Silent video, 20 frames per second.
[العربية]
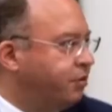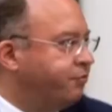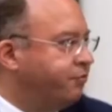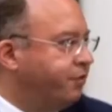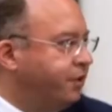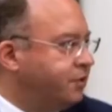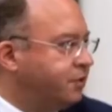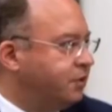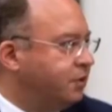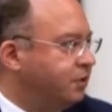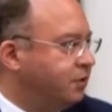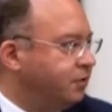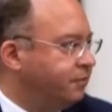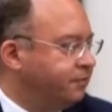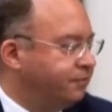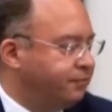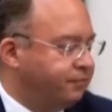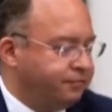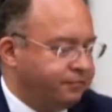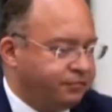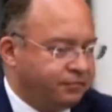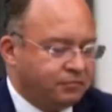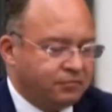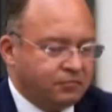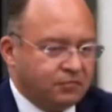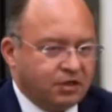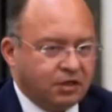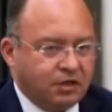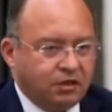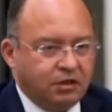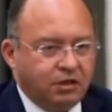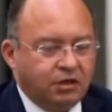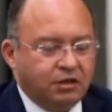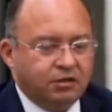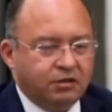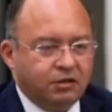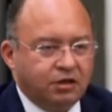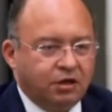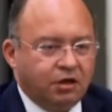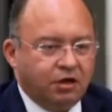بحث سبل تعزيز
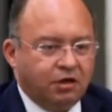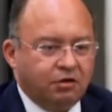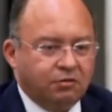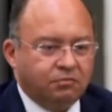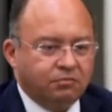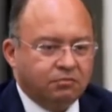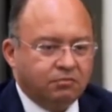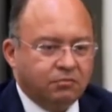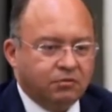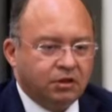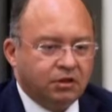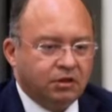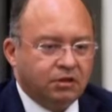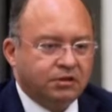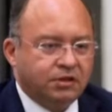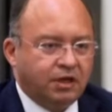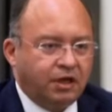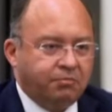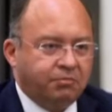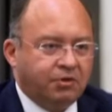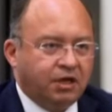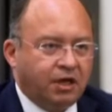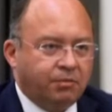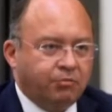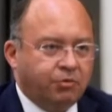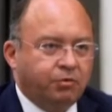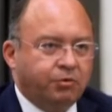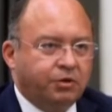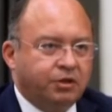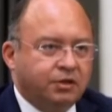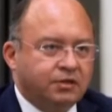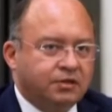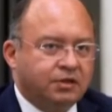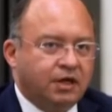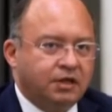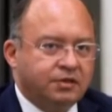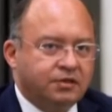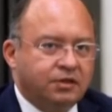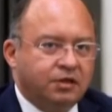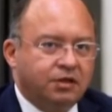التعاون في عدد من القطاعات ذات
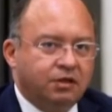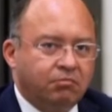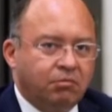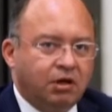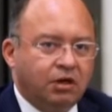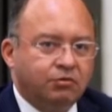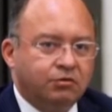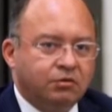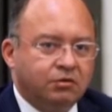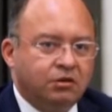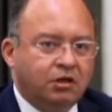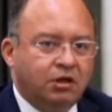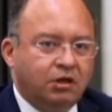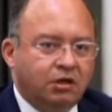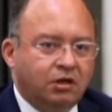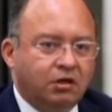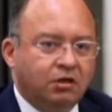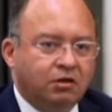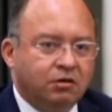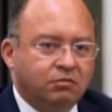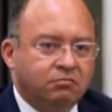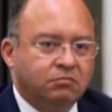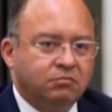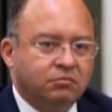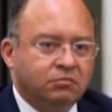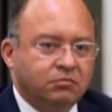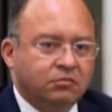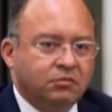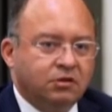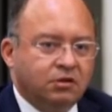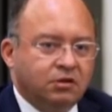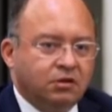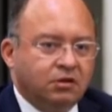الاهتمام المشترك انطلاقا من